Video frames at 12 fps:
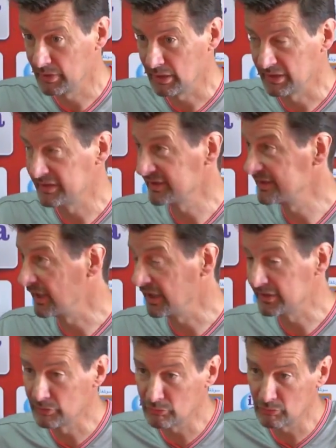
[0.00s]
Les
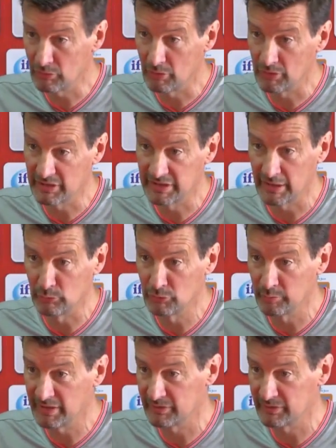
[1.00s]
installations qui, à l'USMA,